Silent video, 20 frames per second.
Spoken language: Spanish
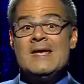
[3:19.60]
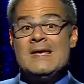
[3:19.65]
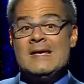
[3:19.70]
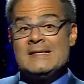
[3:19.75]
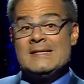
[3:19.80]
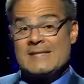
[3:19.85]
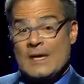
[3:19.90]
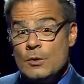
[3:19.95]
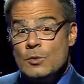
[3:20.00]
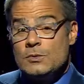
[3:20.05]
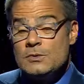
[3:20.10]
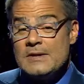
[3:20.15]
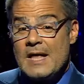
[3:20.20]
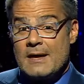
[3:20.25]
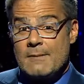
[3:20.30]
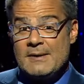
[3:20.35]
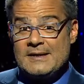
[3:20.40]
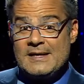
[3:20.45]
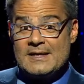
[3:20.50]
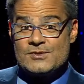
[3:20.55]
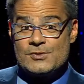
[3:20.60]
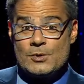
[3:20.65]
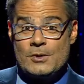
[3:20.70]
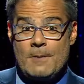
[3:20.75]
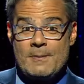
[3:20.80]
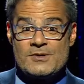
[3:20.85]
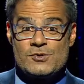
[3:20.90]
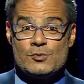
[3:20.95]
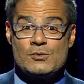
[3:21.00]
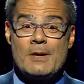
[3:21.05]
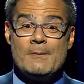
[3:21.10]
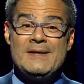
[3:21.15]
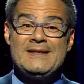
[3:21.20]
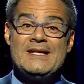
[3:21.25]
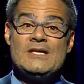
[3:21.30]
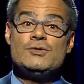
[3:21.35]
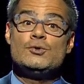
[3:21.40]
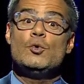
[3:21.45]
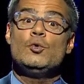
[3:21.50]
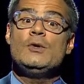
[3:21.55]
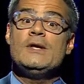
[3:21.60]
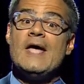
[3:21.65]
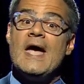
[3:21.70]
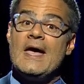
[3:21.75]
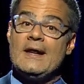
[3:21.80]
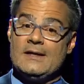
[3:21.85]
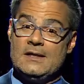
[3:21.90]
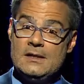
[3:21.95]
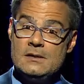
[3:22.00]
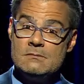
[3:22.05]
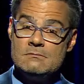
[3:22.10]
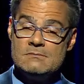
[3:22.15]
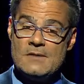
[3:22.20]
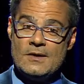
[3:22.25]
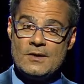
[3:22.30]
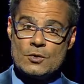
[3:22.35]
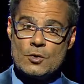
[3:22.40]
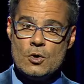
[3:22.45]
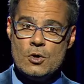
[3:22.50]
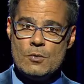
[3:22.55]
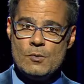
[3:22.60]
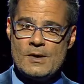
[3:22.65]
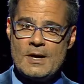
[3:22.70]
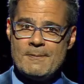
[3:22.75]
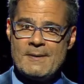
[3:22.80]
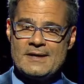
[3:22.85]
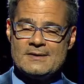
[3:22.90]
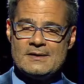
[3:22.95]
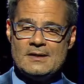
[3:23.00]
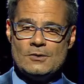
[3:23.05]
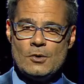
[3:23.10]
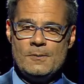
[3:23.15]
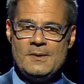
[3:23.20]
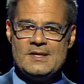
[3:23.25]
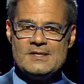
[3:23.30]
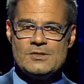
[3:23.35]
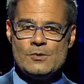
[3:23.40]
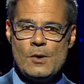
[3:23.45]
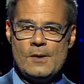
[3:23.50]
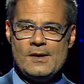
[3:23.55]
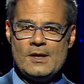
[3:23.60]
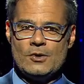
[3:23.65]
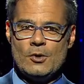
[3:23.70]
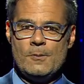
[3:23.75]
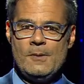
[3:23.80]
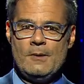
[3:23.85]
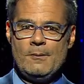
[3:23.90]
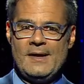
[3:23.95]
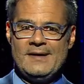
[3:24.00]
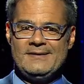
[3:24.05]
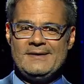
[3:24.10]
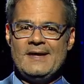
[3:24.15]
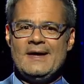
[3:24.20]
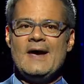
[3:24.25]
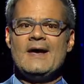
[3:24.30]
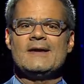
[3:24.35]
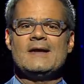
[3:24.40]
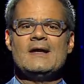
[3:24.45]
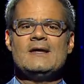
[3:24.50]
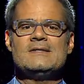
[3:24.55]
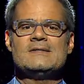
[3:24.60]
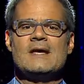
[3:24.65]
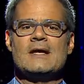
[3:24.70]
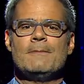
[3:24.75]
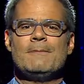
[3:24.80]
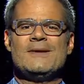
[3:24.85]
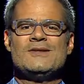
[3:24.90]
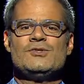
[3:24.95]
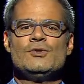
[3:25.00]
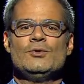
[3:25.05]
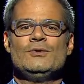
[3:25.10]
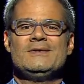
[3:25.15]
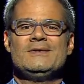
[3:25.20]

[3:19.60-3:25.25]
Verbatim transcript: Según las investigaciones, presuntamente Giuliani dedicó buena parte del 2019 y el 2020 a realizar presión